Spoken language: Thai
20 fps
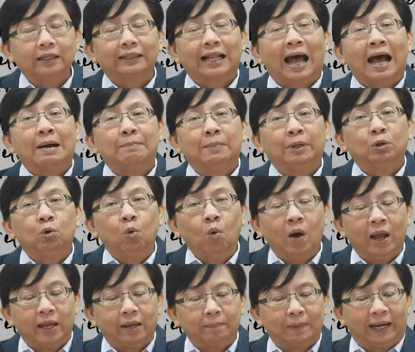ตามมาด้
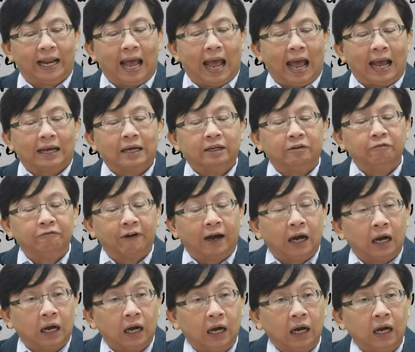วยปัญหาเงิน
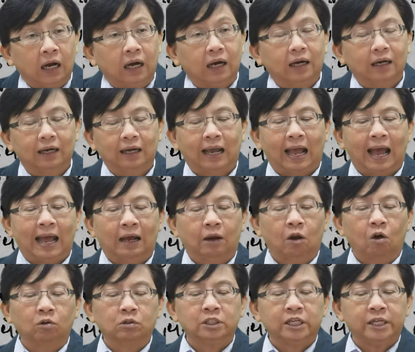เฟ้อค่า
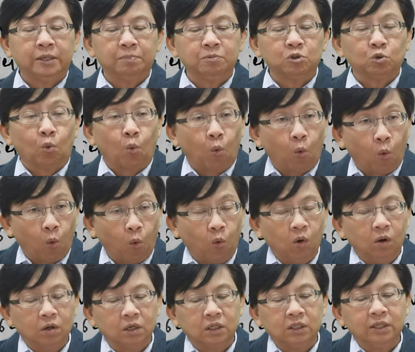ครองชีพสูง
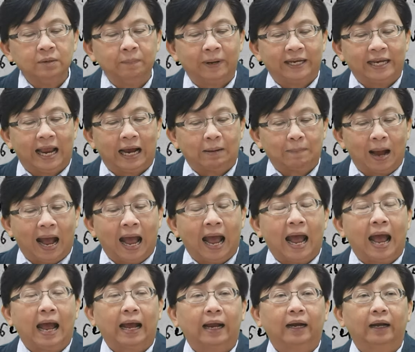ขึ้นเป็นอย่าง
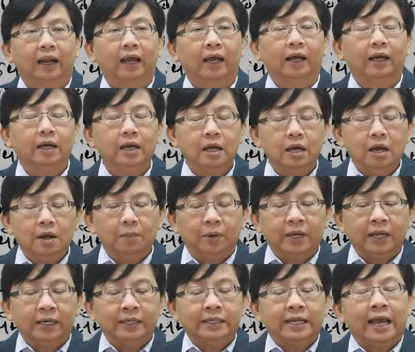มากนะคะเพ
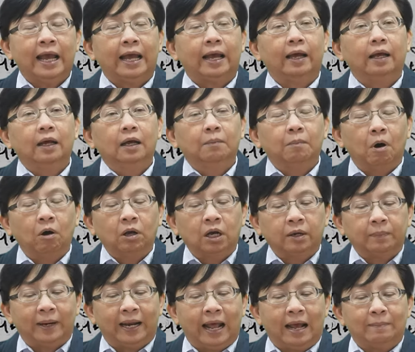ราะฉะนั้นเนี่ยพอ
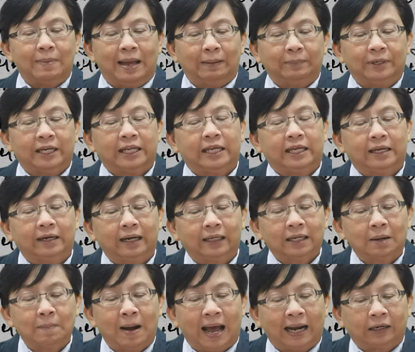เกิดปัญหาแบบนี้รั
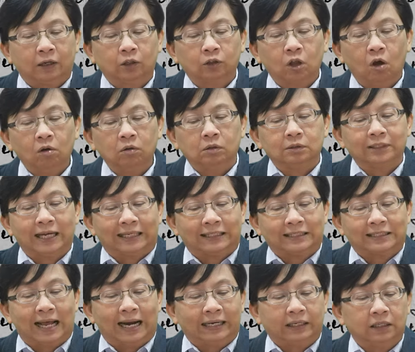ฐบาลก็ต้องจัด
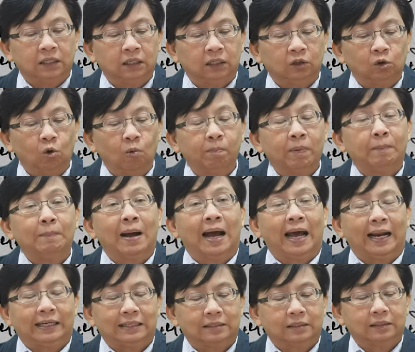สรรเงินงบประ
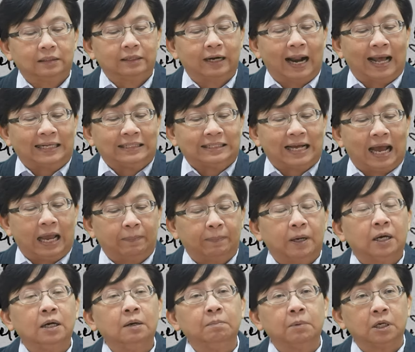มาณรายจ่าย
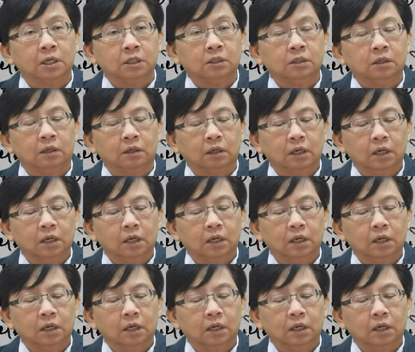เพิ่มขึ้น